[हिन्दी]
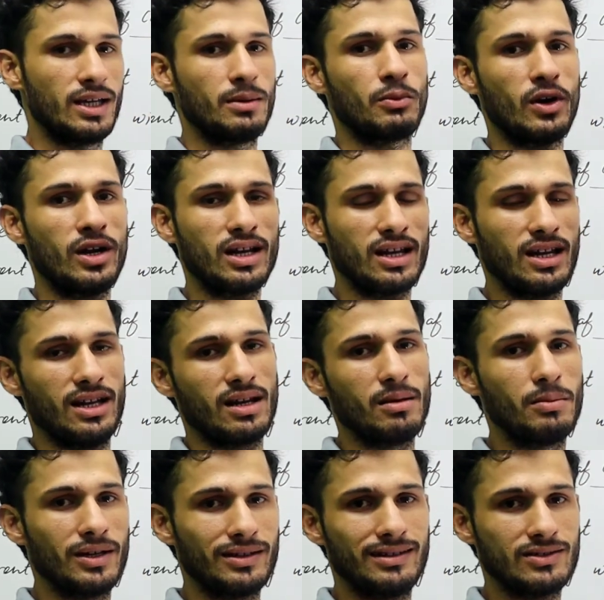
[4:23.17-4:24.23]
ये पॉइंट क्लियर
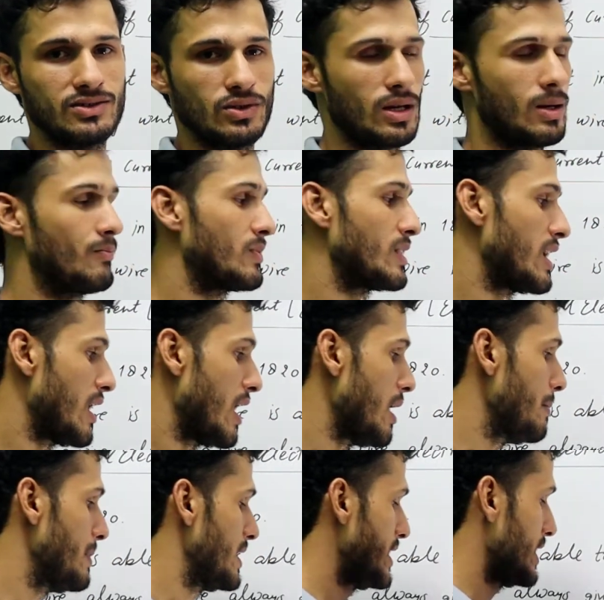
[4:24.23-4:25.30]
है बेसिक जो है
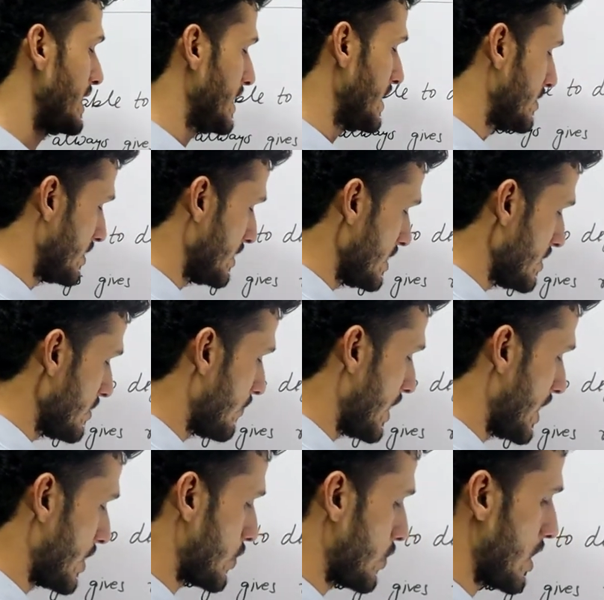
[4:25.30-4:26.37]
अब इसी
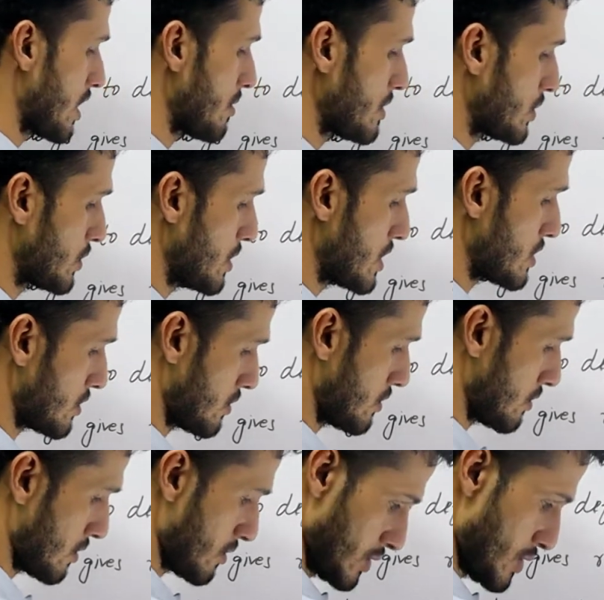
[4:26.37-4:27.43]
वायर को अगर मैं
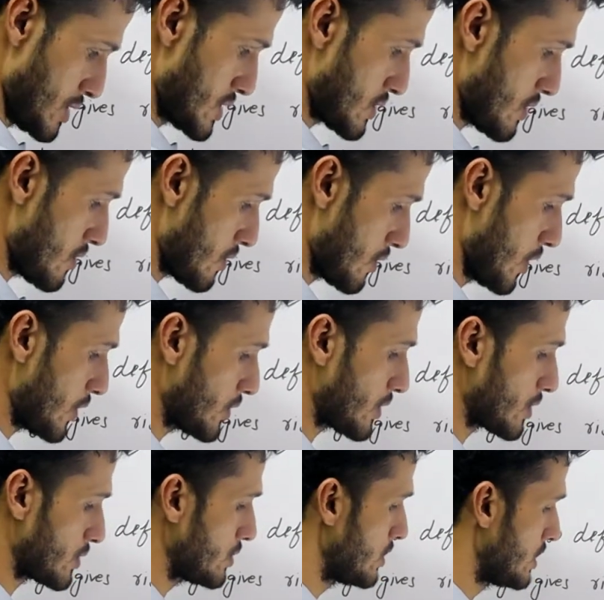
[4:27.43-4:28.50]
स्विच को क्लोज
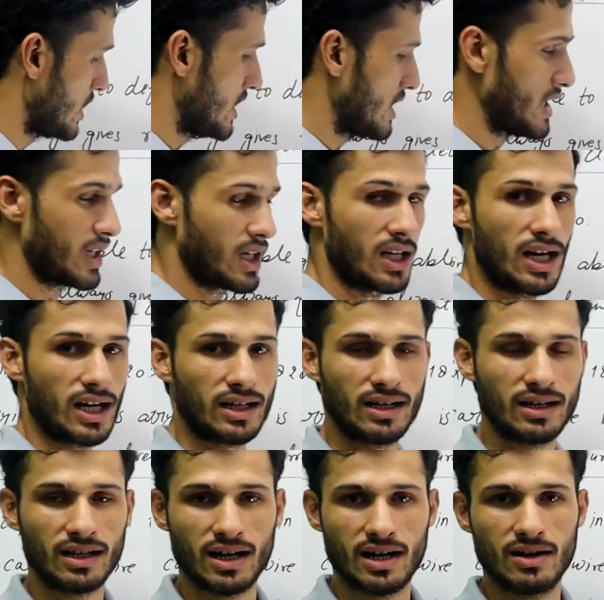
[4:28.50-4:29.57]
कर दू यानी कि
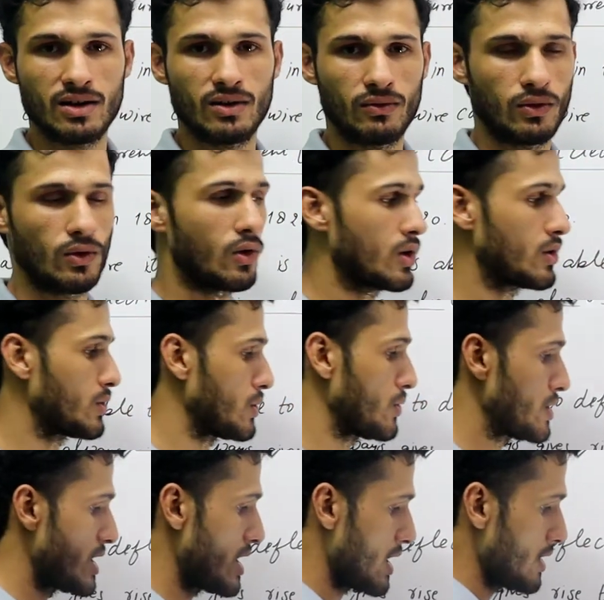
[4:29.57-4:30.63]
इलेक्ट्रिक करंट फ्लो होना शुरू
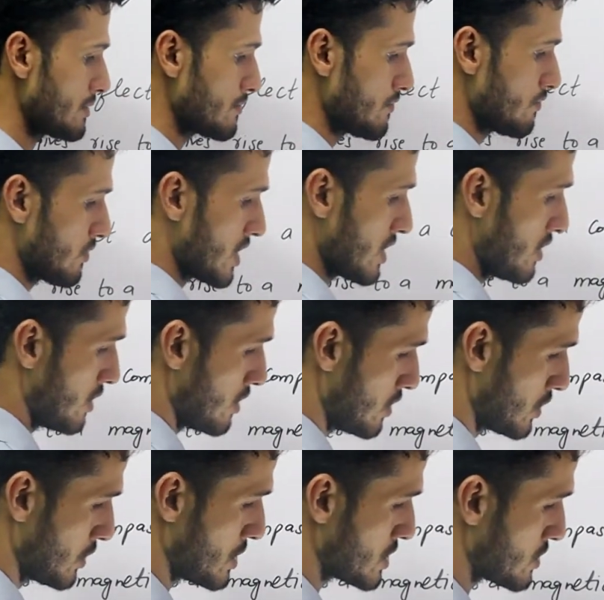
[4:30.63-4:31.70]
हो जाएगा
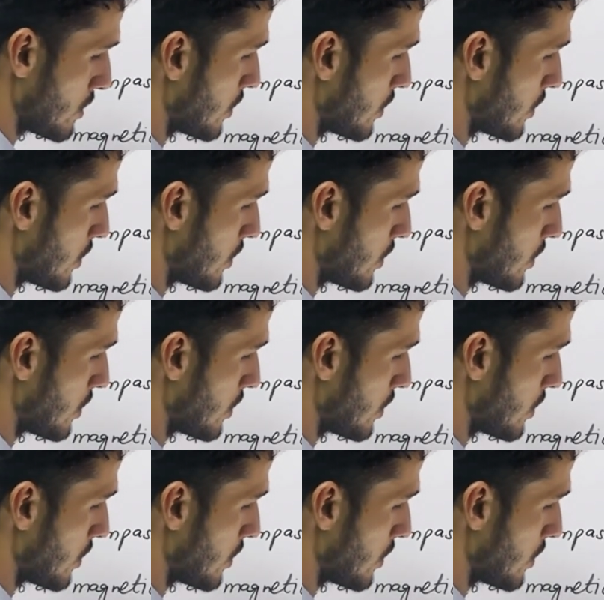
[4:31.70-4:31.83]
स्विच